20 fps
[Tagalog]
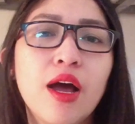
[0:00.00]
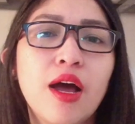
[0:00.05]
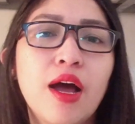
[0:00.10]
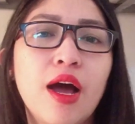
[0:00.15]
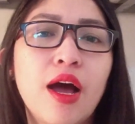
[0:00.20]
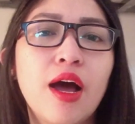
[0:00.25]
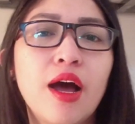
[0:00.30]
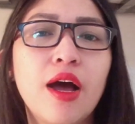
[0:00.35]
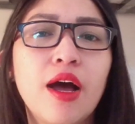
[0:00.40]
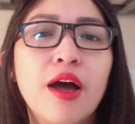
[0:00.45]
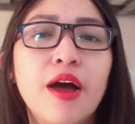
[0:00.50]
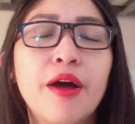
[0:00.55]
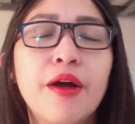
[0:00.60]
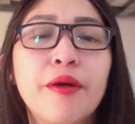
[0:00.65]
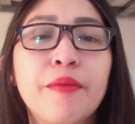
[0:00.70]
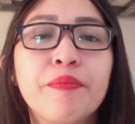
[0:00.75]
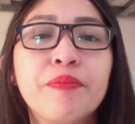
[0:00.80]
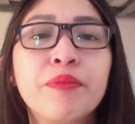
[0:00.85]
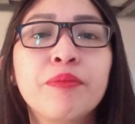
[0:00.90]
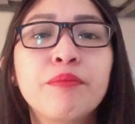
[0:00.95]
uh,
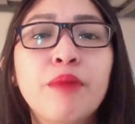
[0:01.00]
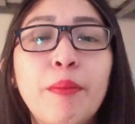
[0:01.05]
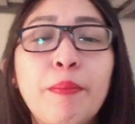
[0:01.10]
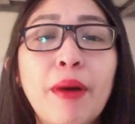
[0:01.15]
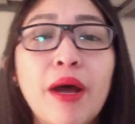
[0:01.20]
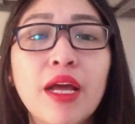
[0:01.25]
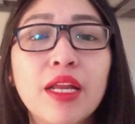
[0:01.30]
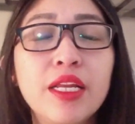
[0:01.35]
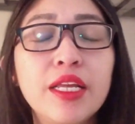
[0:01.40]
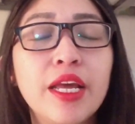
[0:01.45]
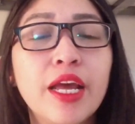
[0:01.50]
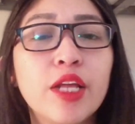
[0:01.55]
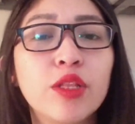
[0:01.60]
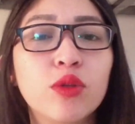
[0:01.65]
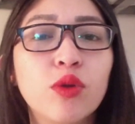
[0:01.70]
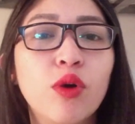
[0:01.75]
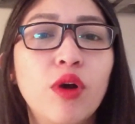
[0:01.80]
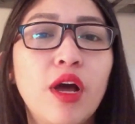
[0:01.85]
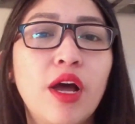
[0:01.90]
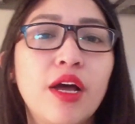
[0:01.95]
mapakali
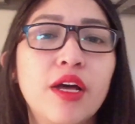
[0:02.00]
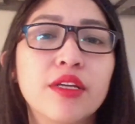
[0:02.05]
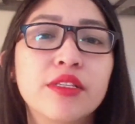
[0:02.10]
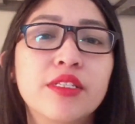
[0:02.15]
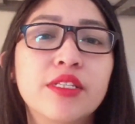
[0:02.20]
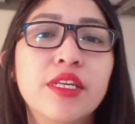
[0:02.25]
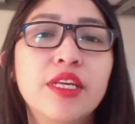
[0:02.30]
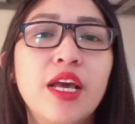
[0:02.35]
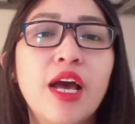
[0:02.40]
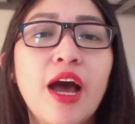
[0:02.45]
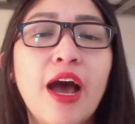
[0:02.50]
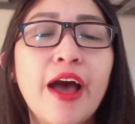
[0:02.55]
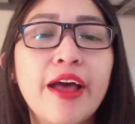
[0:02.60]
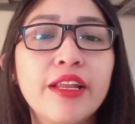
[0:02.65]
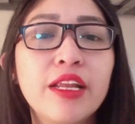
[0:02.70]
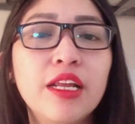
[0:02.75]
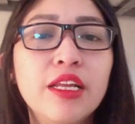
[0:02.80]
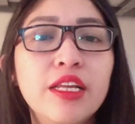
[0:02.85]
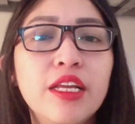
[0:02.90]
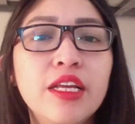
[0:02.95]
eto nga si
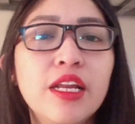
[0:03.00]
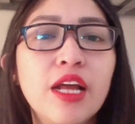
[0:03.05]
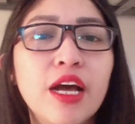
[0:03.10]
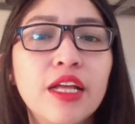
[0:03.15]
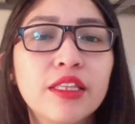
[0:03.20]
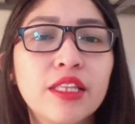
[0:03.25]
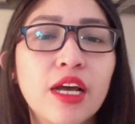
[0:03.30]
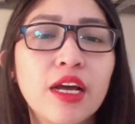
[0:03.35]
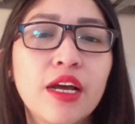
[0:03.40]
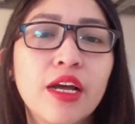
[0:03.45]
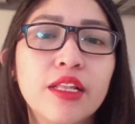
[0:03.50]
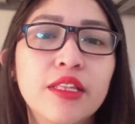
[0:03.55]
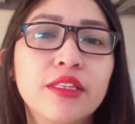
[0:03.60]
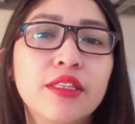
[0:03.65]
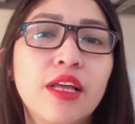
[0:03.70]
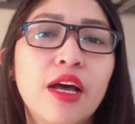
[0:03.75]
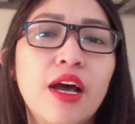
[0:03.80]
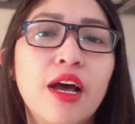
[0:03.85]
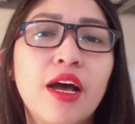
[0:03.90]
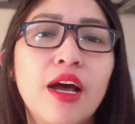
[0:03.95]
Annalyn at agad
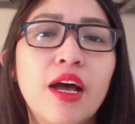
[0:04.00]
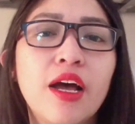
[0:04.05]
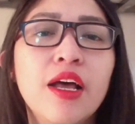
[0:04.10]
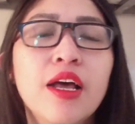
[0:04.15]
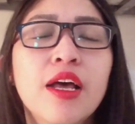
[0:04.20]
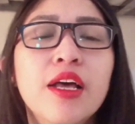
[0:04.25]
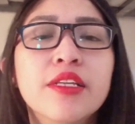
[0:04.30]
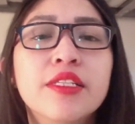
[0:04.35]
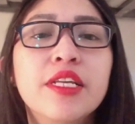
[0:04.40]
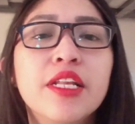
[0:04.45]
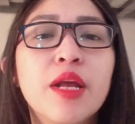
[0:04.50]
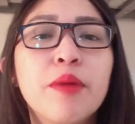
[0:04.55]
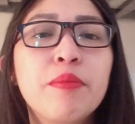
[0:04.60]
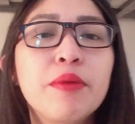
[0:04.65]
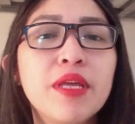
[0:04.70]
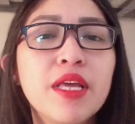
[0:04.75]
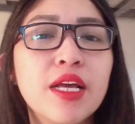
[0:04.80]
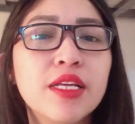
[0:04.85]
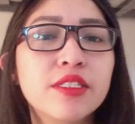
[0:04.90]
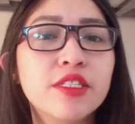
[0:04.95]
na
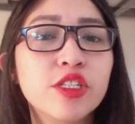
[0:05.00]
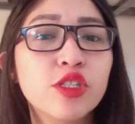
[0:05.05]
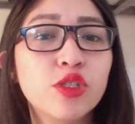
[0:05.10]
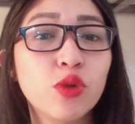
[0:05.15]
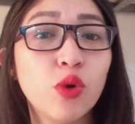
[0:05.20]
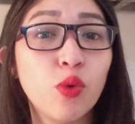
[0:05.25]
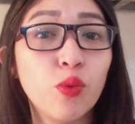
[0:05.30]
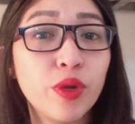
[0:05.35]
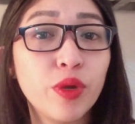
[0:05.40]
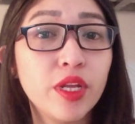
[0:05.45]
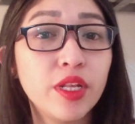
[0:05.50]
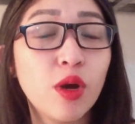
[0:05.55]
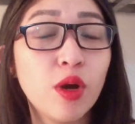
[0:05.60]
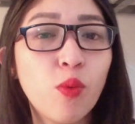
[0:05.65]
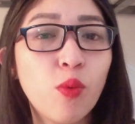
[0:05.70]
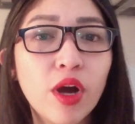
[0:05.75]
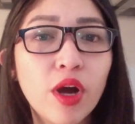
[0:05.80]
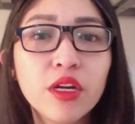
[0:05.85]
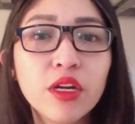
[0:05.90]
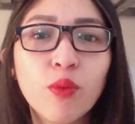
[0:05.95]
sinabihan si Zoe na
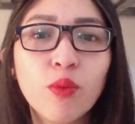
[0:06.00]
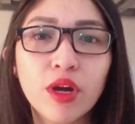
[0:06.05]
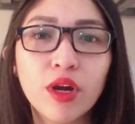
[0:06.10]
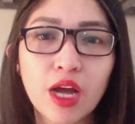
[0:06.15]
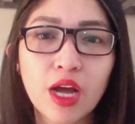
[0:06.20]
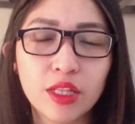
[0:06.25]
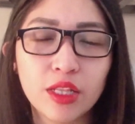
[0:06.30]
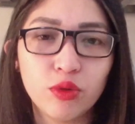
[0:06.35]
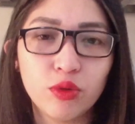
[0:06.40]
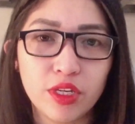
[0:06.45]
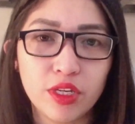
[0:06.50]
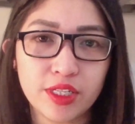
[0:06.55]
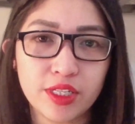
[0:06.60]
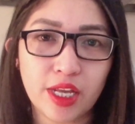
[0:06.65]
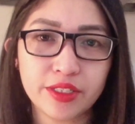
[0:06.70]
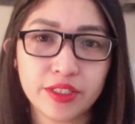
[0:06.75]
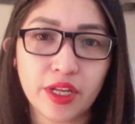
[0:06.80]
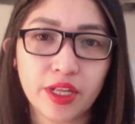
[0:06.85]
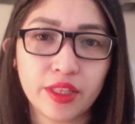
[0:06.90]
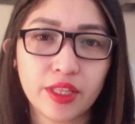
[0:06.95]
wag na wag nga daw niya
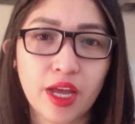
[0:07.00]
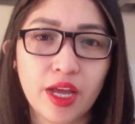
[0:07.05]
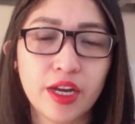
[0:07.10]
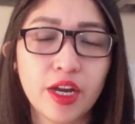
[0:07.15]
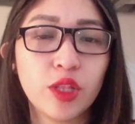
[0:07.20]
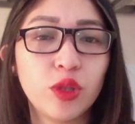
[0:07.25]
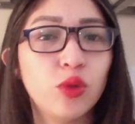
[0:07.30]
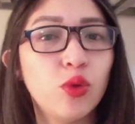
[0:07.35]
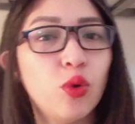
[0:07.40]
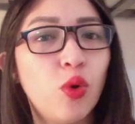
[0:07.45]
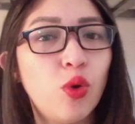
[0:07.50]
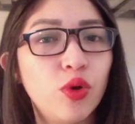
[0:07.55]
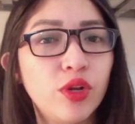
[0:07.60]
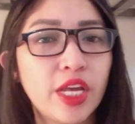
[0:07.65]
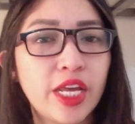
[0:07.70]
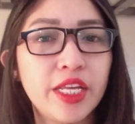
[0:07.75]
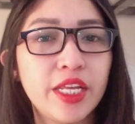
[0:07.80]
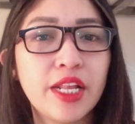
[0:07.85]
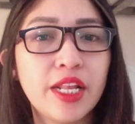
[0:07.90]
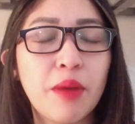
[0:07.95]
sasaktan at doon
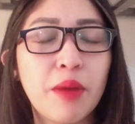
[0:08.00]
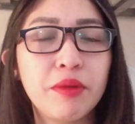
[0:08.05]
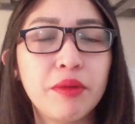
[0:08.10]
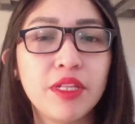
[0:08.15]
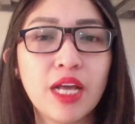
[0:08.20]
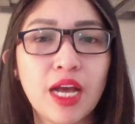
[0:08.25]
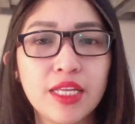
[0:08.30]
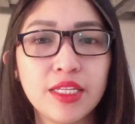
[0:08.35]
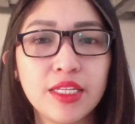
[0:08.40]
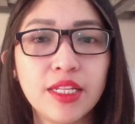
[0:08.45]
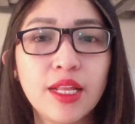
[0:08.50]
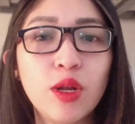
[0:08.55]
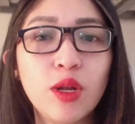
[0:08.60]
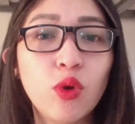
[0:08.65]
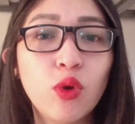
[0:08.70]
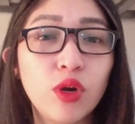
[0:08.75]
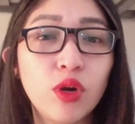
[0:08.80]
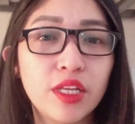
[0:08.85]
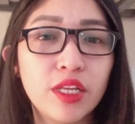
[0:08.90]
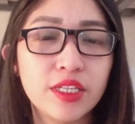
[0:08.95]
ay inamin nga niya na
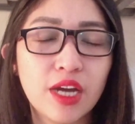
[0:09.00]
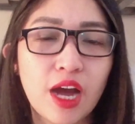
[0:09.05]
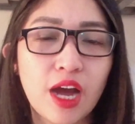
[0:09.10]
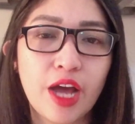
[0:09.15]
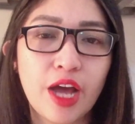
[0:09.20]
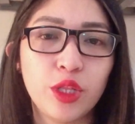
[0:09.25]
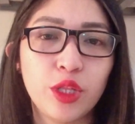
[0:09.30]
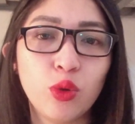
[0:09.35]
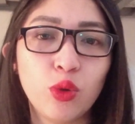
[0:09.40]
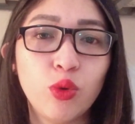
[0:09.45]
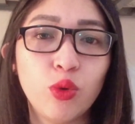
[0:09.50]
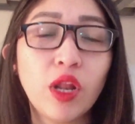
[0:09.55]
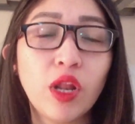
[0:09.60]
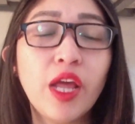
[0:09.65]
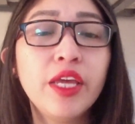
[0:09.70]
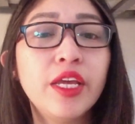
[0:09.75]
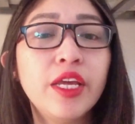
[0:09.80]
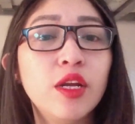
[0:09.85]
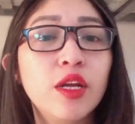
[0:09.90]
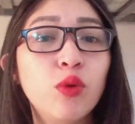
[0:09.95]
lola niya nga ito na
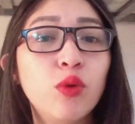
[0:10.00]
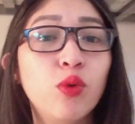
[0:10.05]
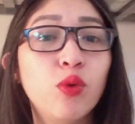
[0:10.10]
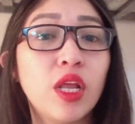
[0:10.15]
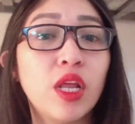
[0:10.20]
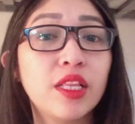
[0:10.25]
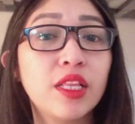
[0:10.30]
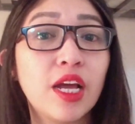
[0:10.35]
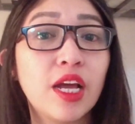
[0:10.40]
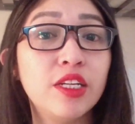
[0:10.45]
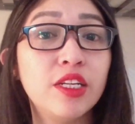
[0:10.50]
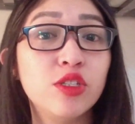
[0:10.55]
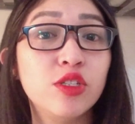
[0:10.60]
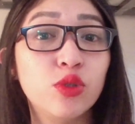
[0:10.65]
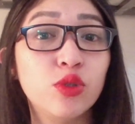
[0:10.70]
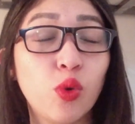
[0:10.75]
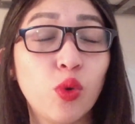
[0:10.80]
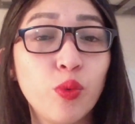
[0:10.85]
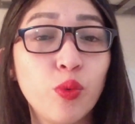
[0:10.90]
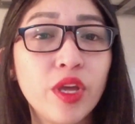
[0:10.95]
ikinagulat nga ni
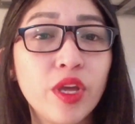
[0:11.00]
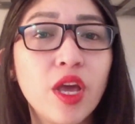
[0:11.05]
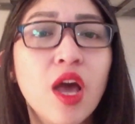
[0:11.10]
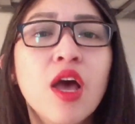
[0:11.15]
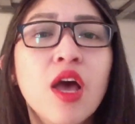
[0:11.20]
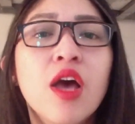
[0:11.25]
Zoe.